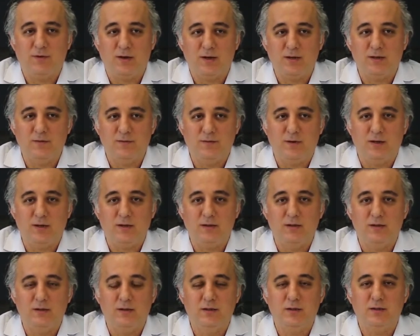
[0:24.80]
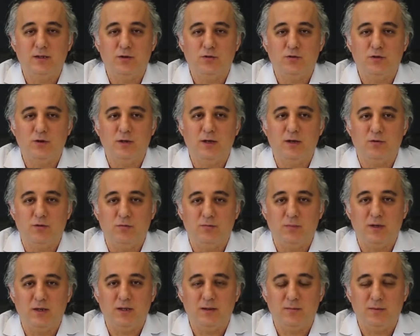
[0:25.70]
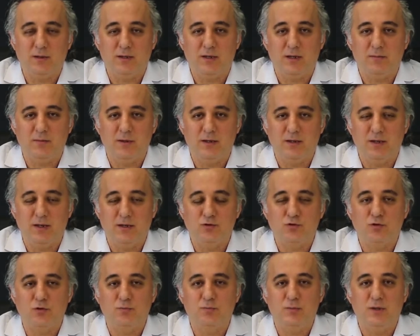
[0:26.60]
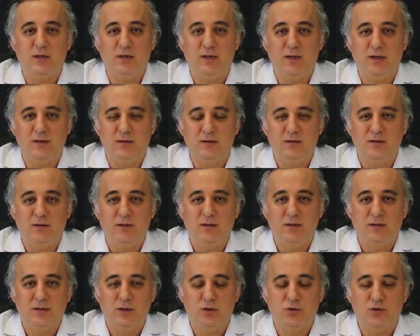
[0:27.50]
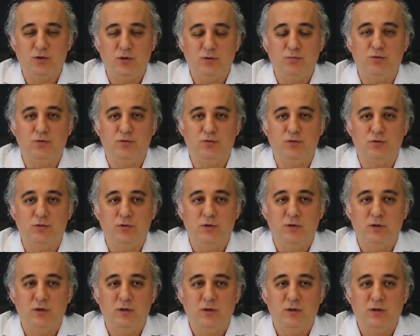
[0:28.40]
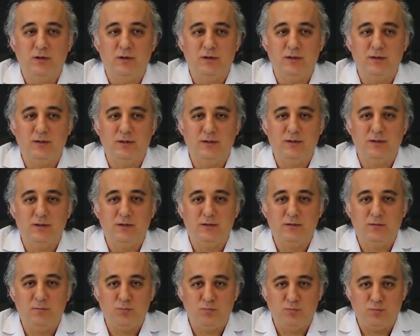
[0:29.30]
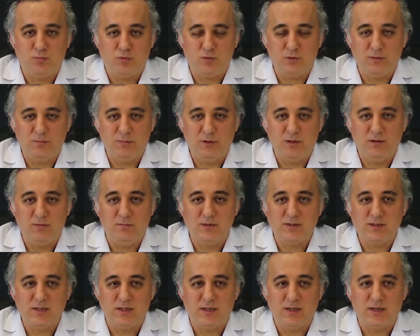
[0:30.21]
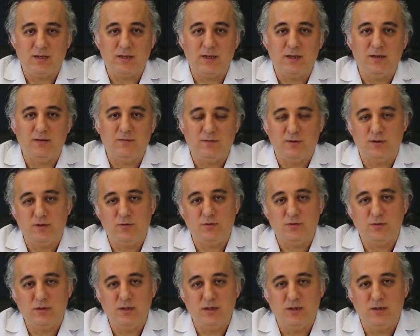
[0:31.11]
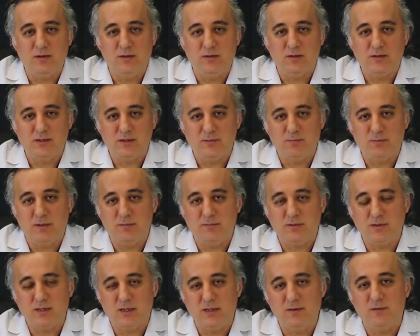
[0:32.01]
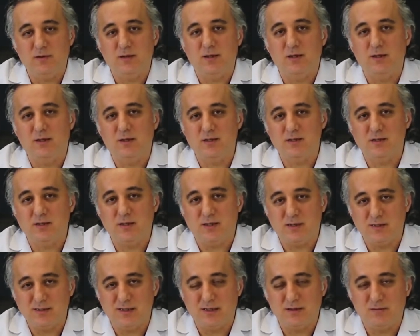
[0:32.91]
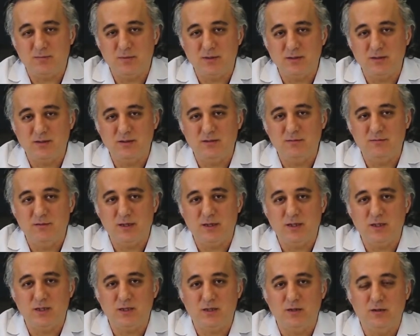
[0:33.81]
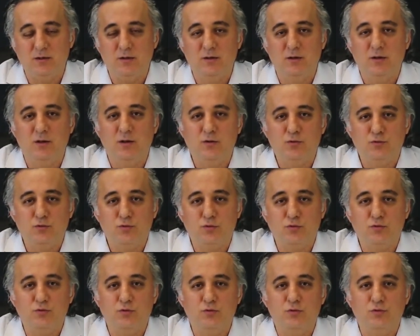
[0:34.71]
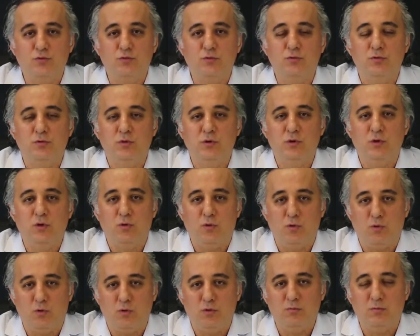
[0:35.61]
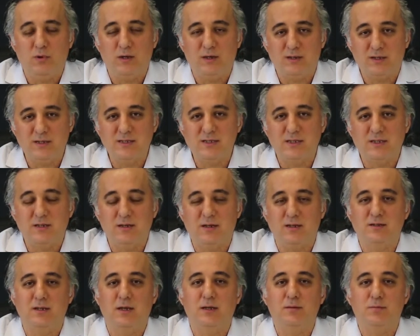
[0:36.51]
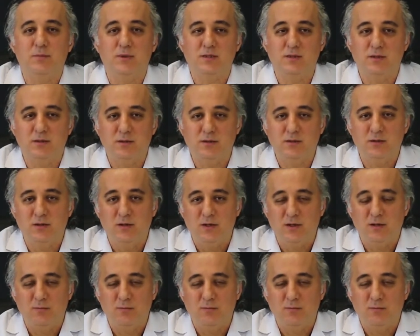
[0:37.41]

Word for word: Farklı farklı teoriler olmakla beraber en çok bilinen teori budur. Ee, burada bilinmesi gereken varikoselin sperm sayı ve kalitesini azaltması ve kişinin çocuğunun olma riskini azaltmasıdır.